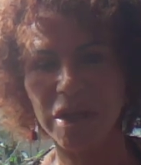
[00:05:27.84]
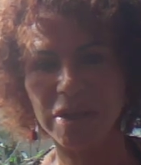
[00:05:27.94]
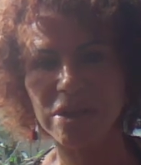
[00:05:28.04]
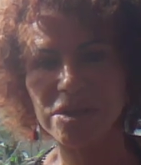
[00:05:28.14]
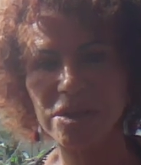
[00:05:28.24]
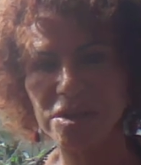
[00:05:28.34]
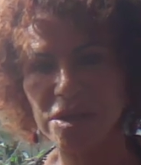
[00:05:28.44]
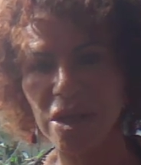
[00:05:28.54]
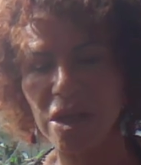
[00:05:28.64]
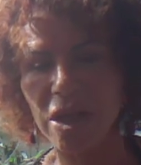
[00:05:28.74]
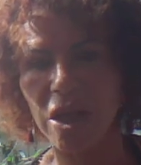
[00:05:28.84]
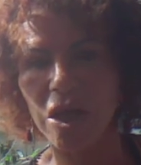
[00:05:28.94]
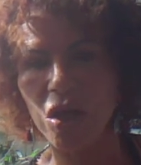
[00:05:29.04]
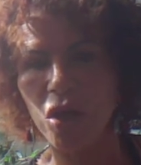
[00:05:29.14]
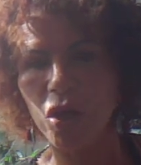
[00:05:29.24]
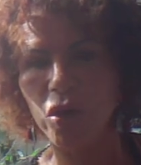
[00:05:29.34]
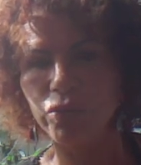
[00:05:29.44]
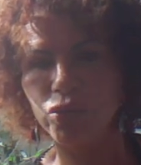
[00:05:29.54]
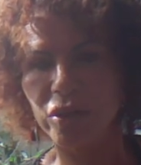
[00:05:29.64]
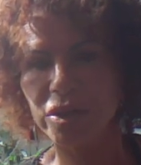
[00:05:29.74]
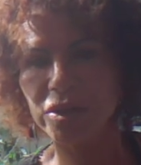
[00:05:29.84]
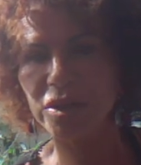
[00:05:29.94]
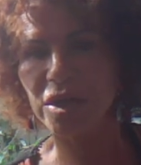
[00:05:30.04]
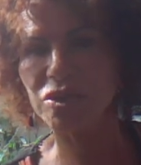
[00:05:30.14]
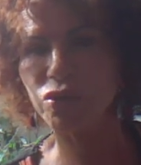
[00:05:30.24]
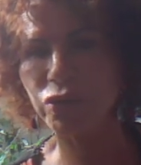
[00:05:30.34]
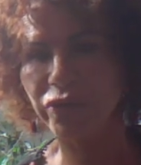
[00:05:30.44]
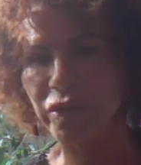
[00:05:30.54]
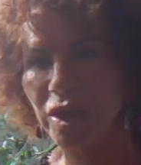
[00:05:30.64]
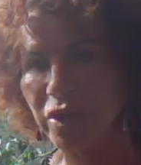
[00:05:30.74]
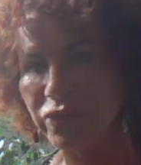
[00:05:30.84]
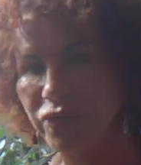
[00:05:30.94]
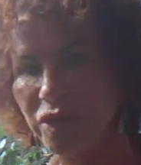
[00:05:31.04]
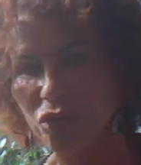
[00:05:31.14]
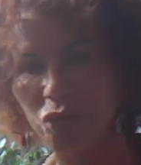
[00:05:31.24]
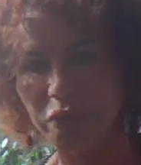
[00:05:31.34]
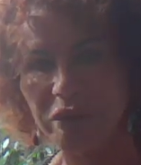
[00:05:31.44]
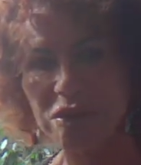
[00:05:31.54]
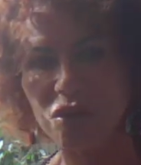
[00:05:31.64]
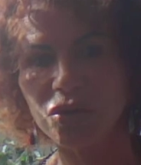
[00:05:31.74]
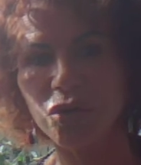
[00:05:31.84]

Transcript: est nécessaire pour aider à sauver la vie de personnes